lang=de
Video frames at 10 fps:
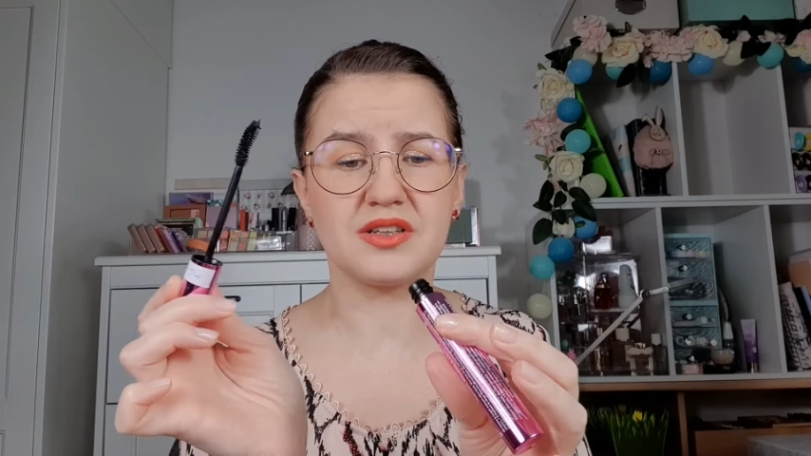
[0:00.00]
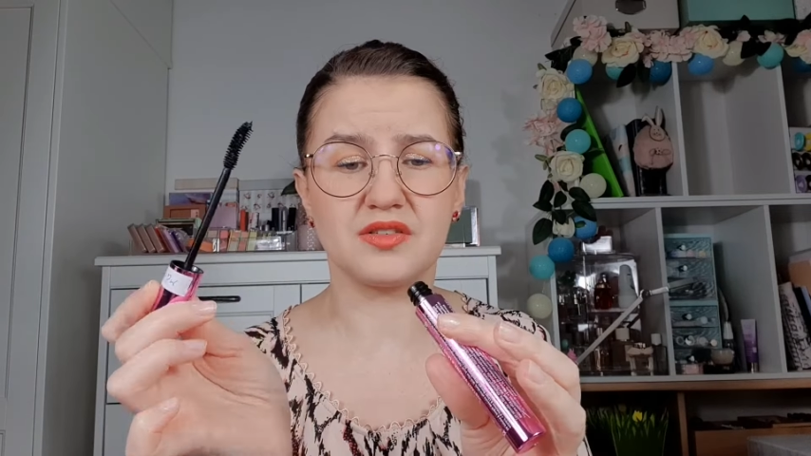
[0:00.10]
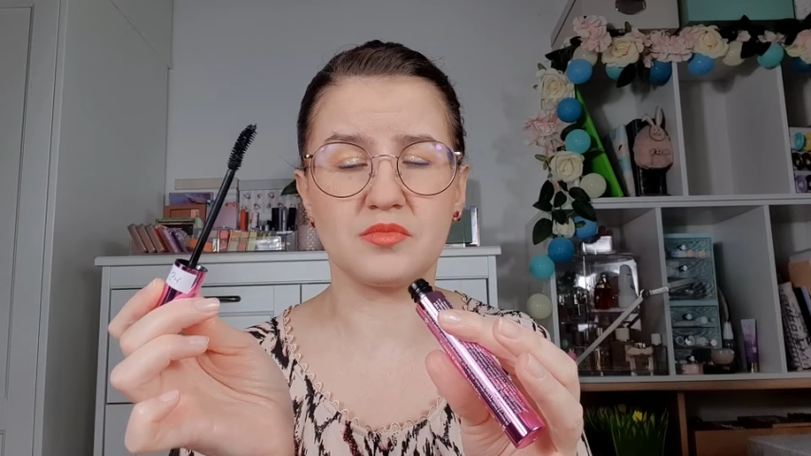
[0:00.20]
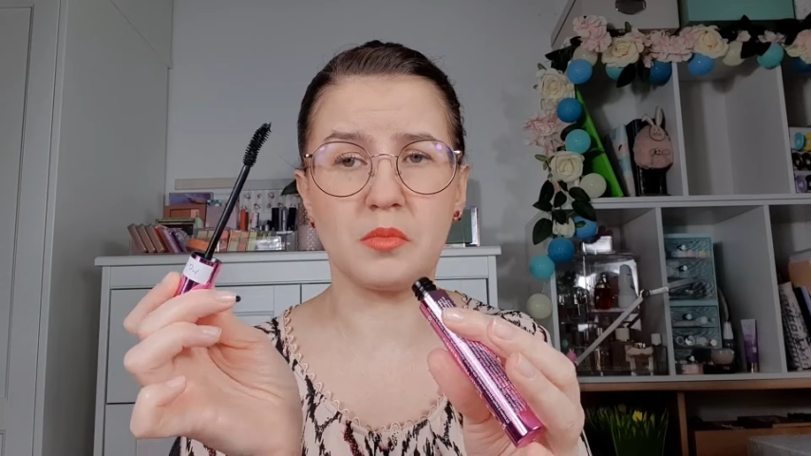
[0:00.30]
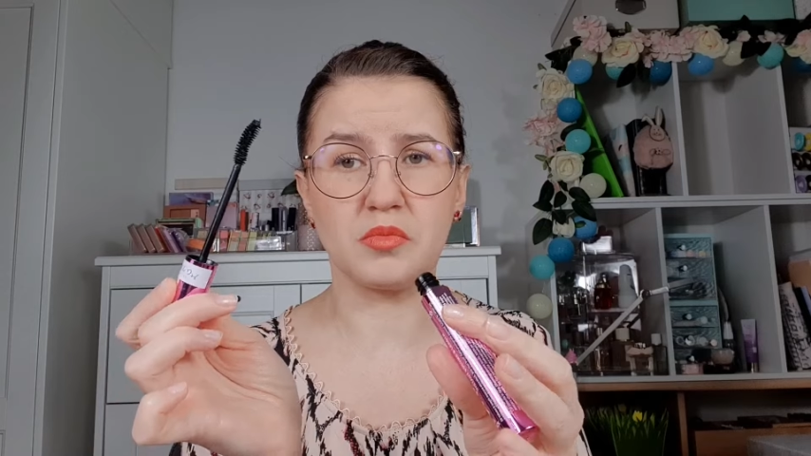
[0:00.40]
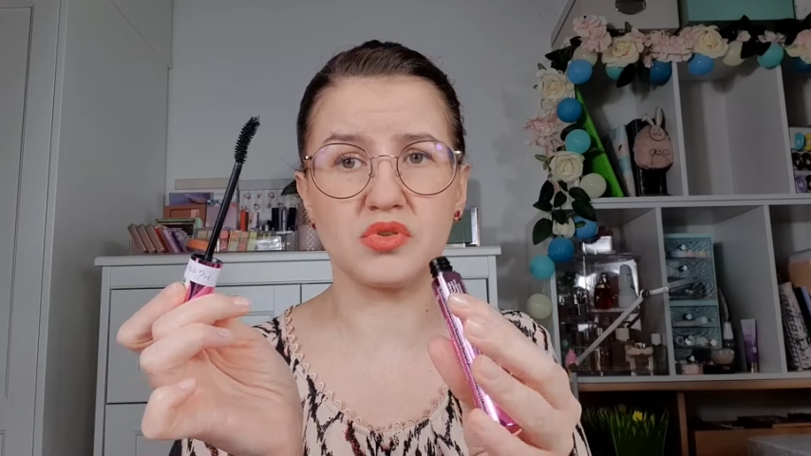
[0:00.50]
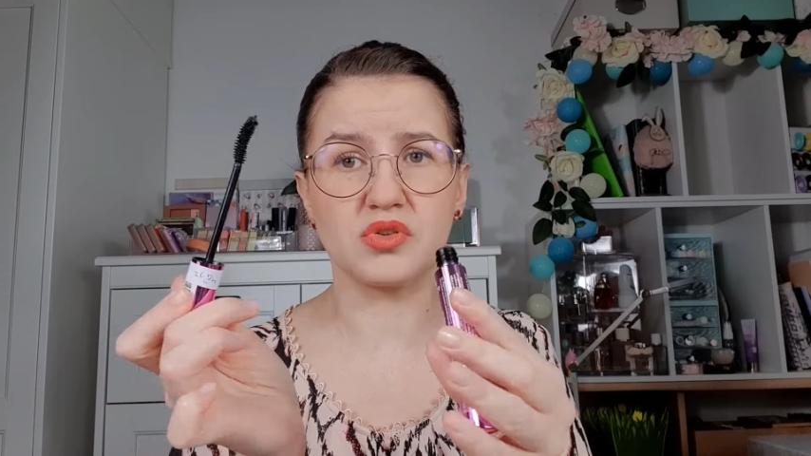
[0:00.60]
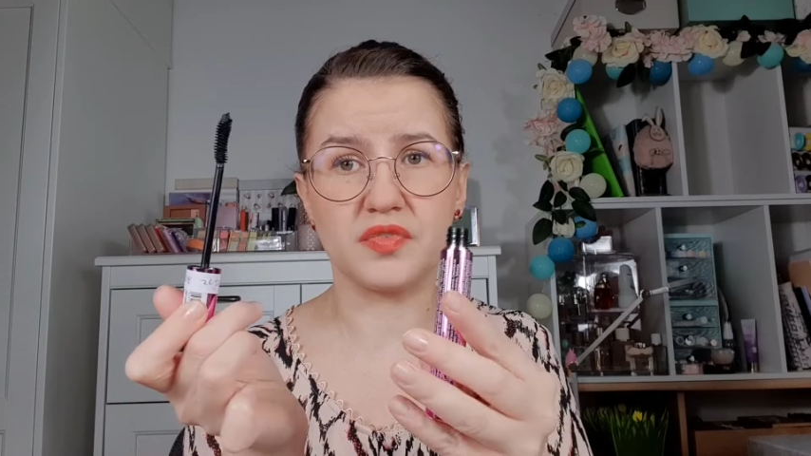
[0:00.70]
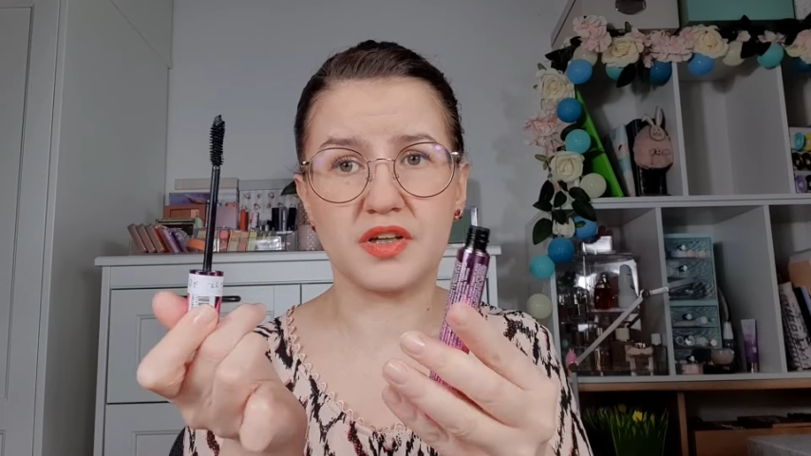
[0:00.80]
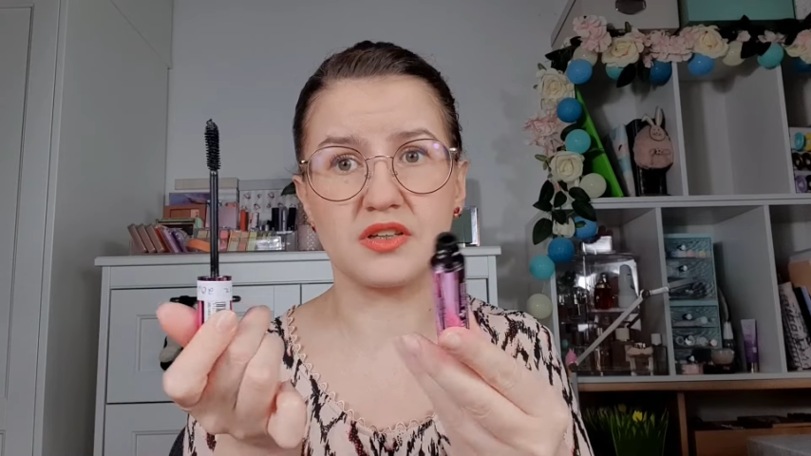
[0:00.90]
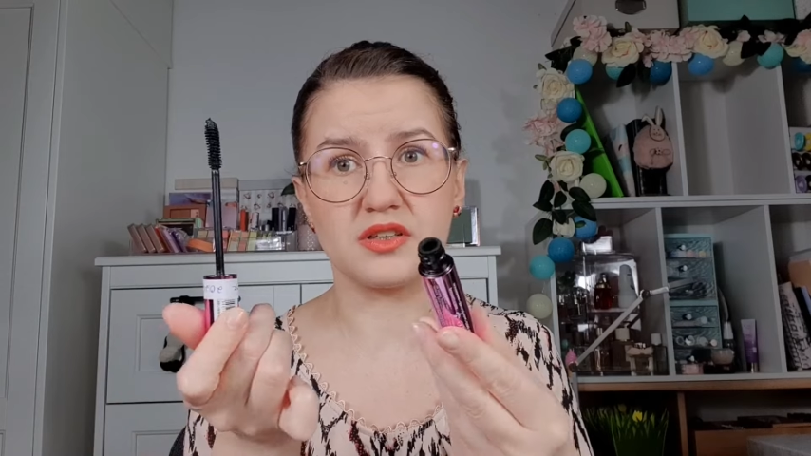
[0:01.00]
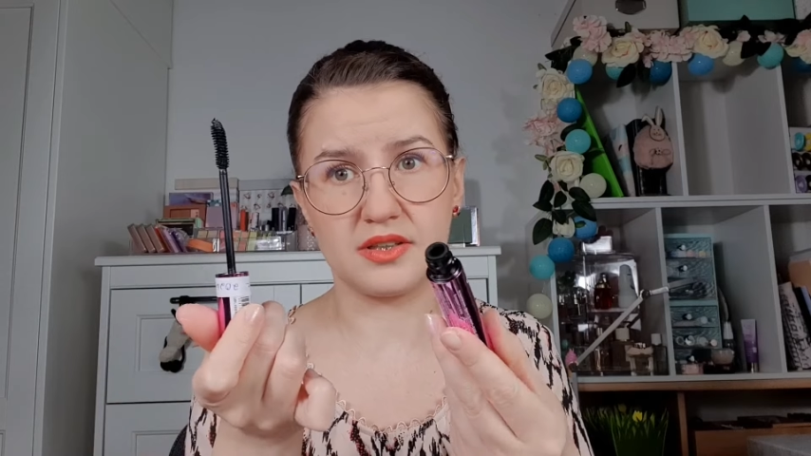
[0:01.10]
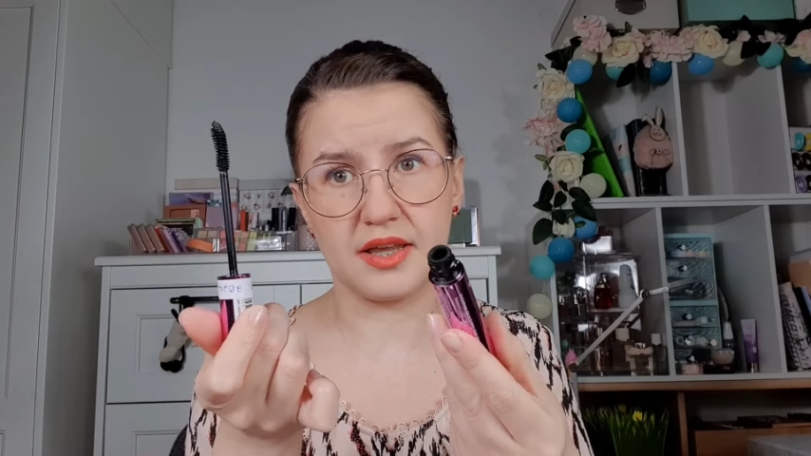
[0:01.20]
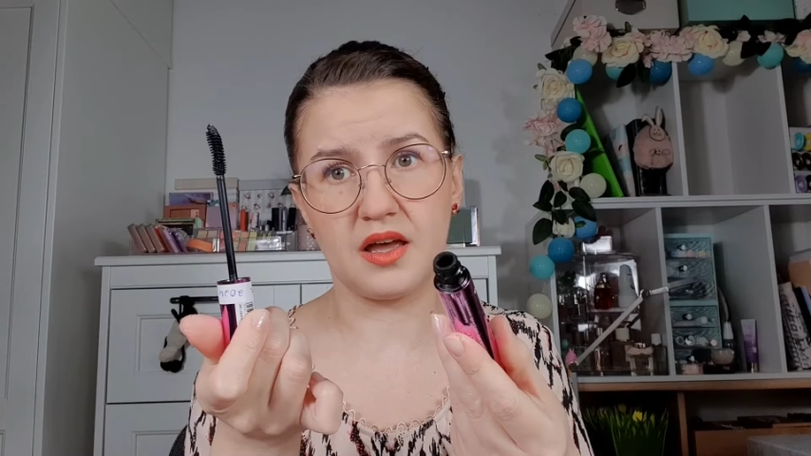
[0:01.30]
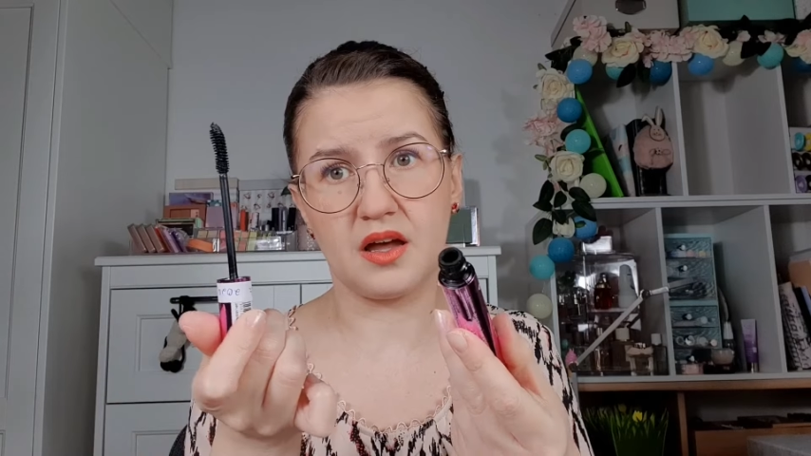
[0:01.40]
Also man muss es wirklich
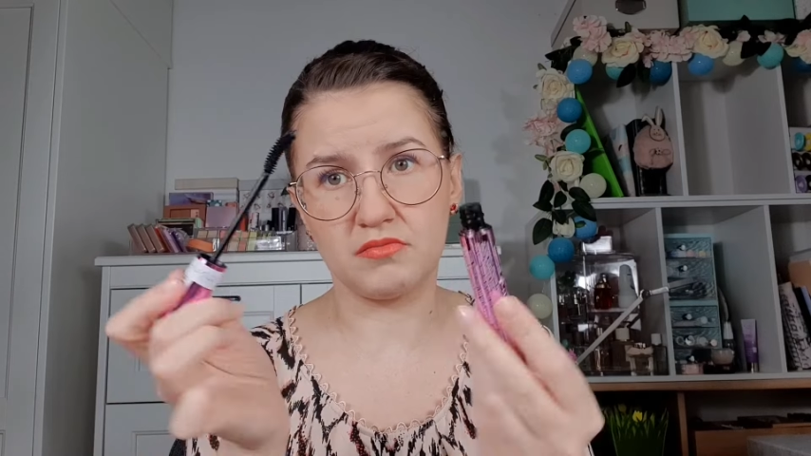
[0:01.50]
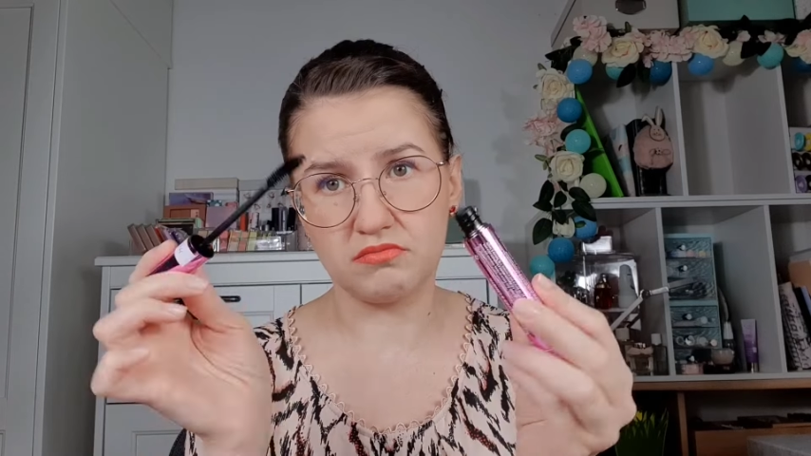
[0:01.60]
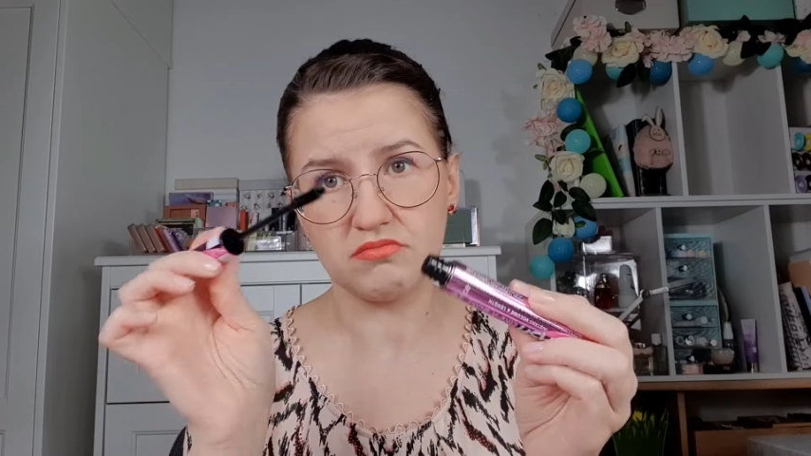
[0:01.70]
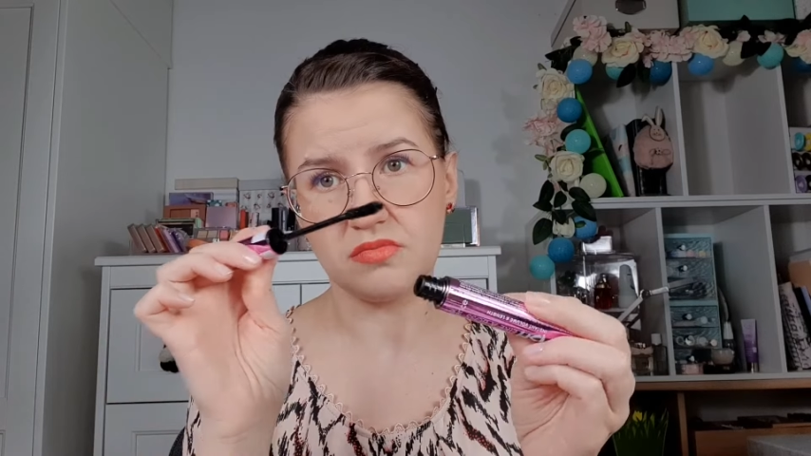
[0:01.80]
sehr